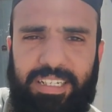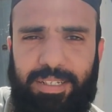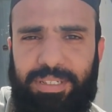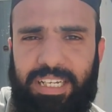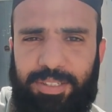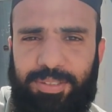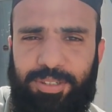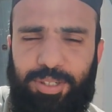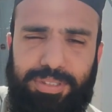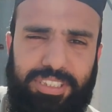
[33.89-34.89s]
बहनें भी आई हुई
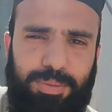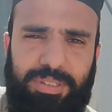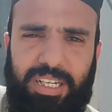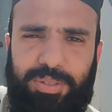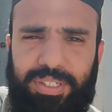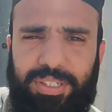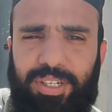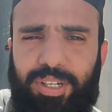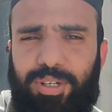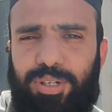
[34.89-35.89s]
हैं और बच्चे भी आए हुए
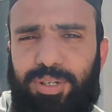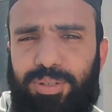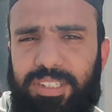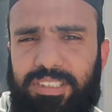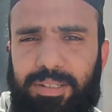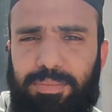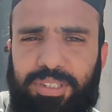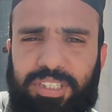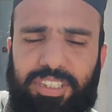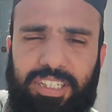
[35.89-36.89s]
हैं और उनके साथ
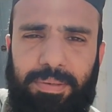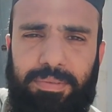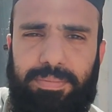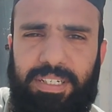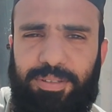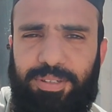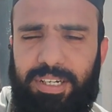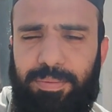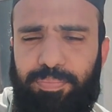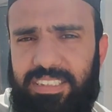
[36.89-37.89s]
बहुत अच्छा टाइम स्पेंड हो
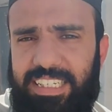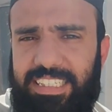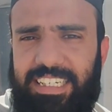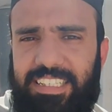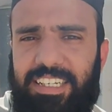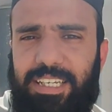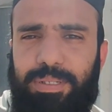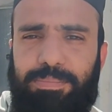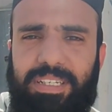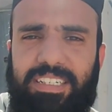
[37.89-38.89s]
रहा है सीन ये था कि भाई